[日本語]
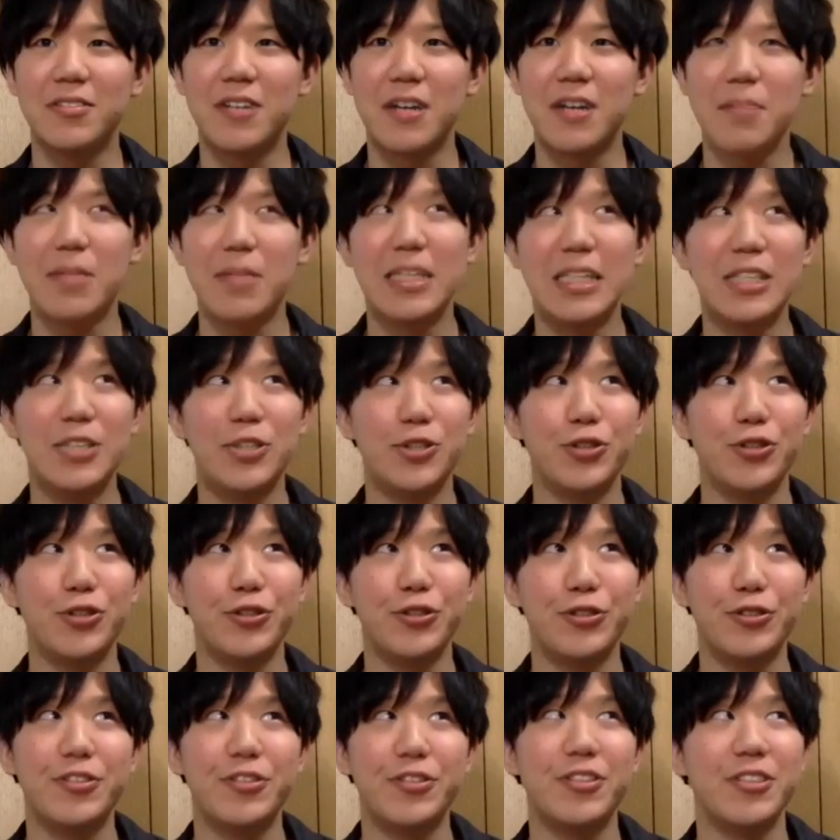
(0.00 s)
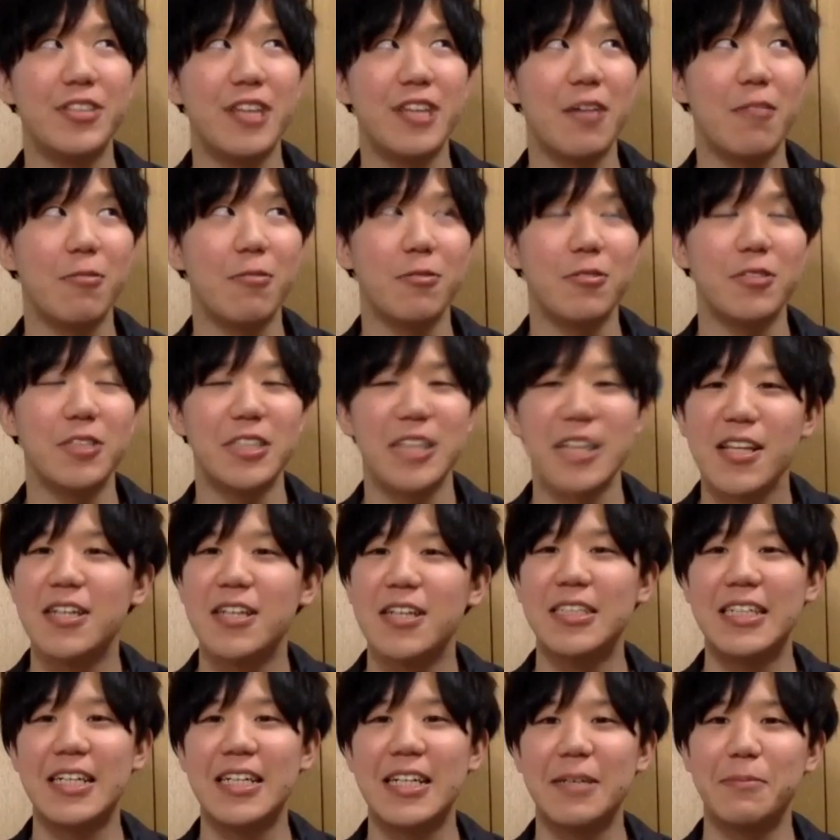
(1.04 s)
今26で、今年
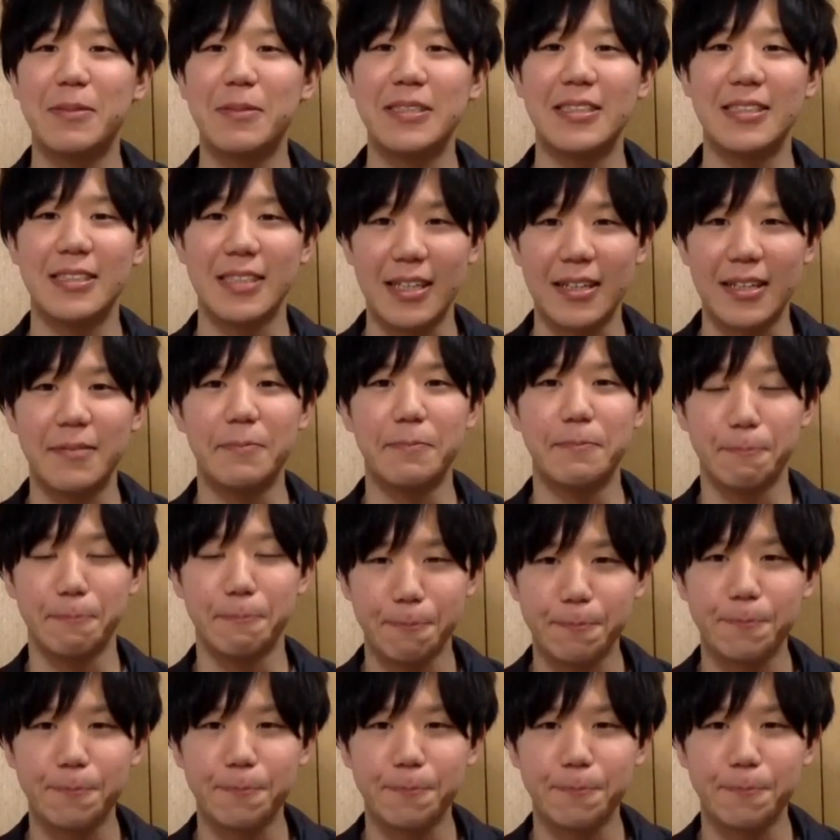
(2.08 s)
7になります。あ、あ、